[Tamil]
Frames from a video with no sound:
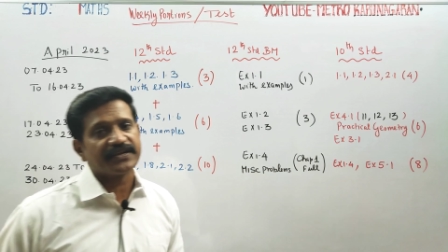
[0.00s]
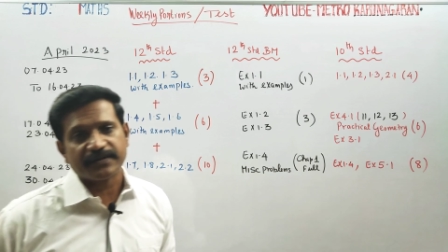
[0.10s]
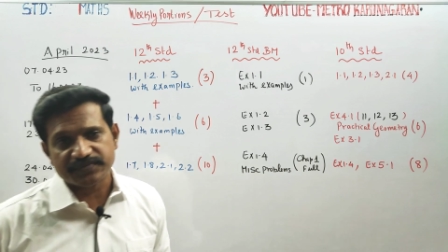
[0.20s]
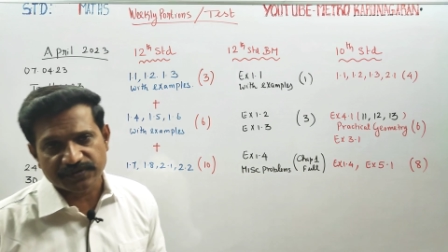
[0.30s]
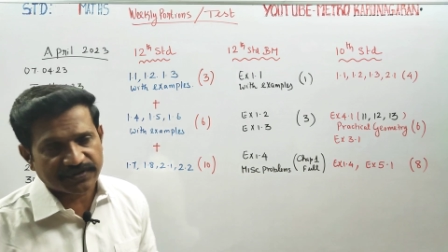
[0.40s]

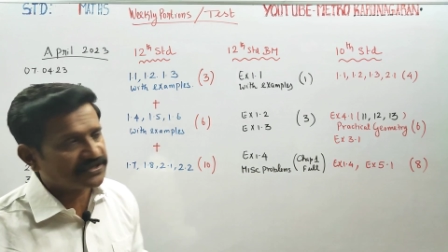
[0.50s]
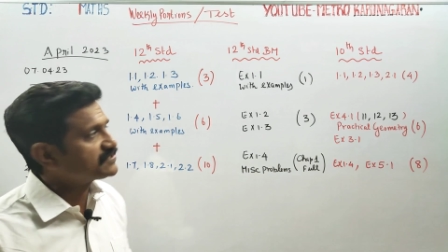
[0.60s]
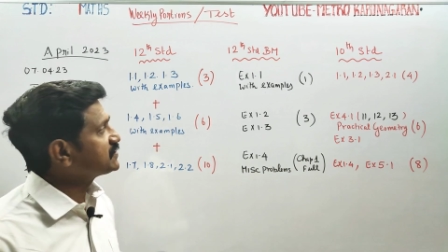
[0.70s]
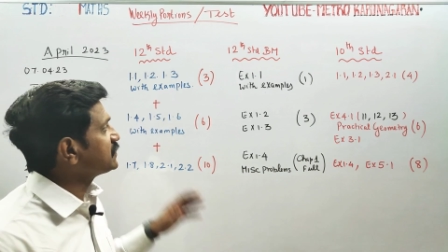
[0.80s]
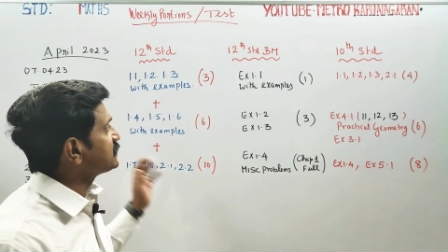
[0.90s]
செய்யணும்னு சொல்லிட்டு
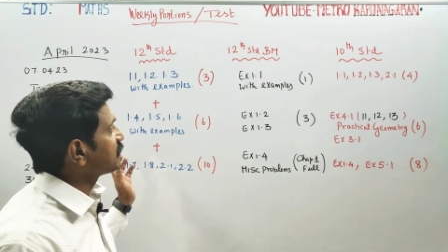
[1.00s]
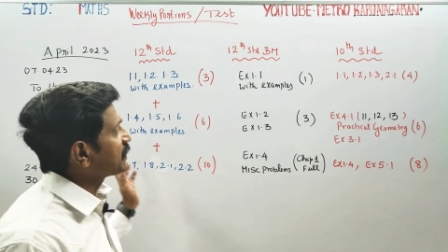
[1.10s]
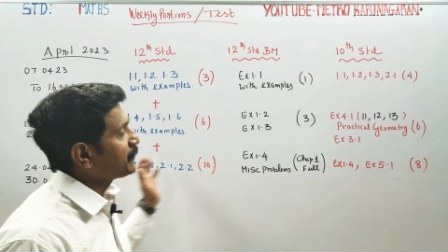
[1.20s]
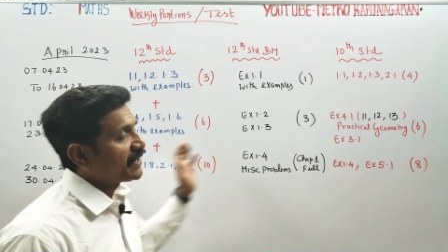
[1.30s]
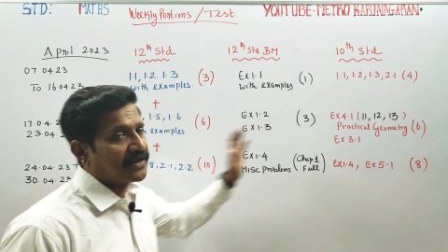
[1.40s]
இட்ஸ் அ
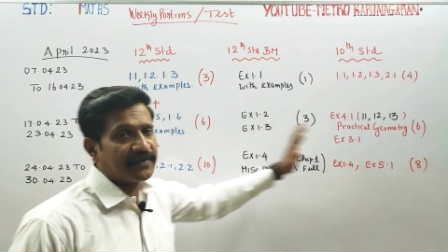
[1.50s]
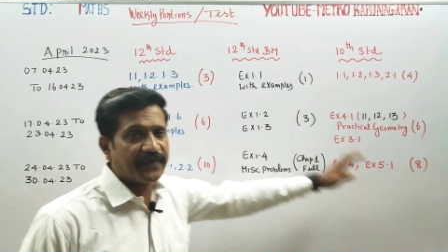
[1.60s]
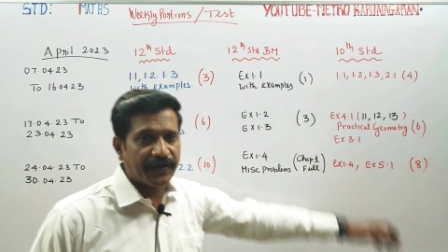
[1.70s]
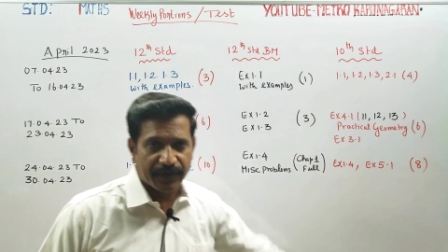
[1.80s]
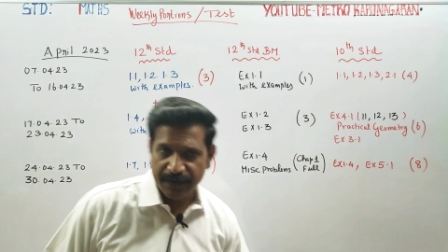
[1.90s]
ரிமைண்டர் வீடியோ